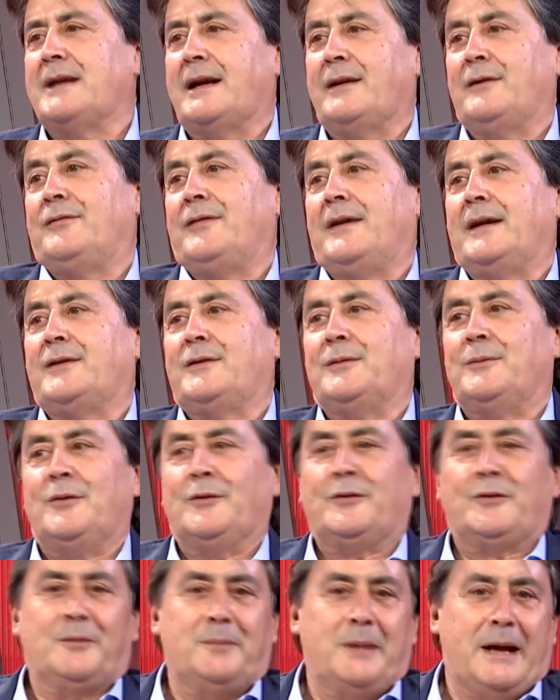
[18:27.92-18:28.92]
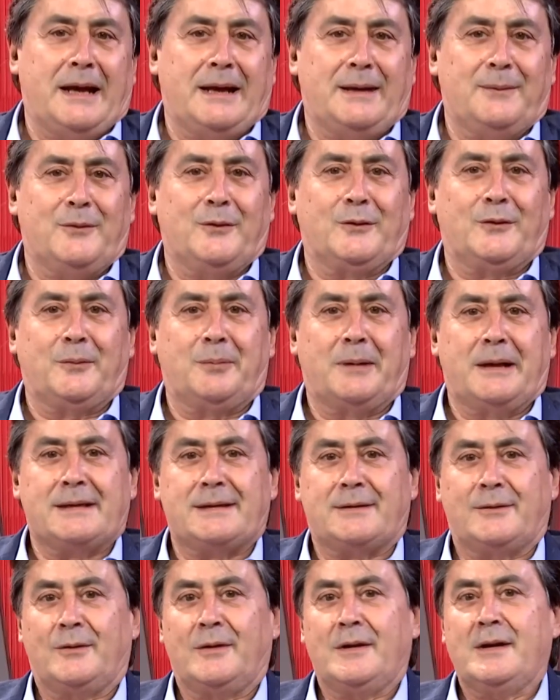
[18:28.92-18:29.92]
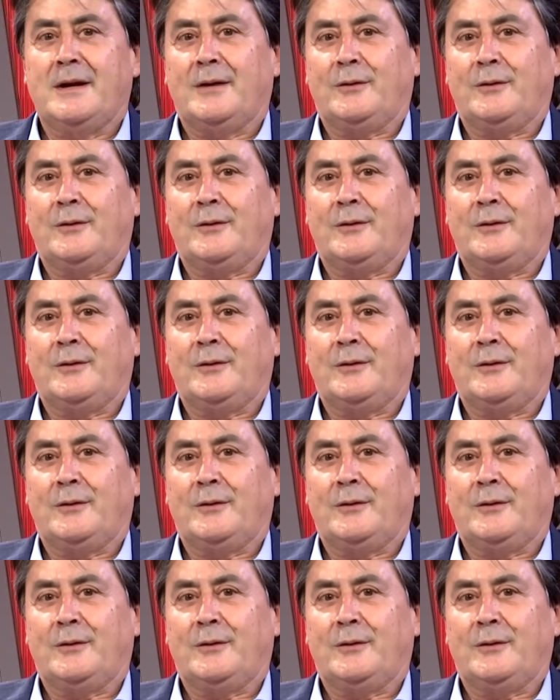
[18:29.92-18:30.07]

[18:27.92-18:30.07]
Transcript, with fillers: hanno fatto molto bene, molto presto,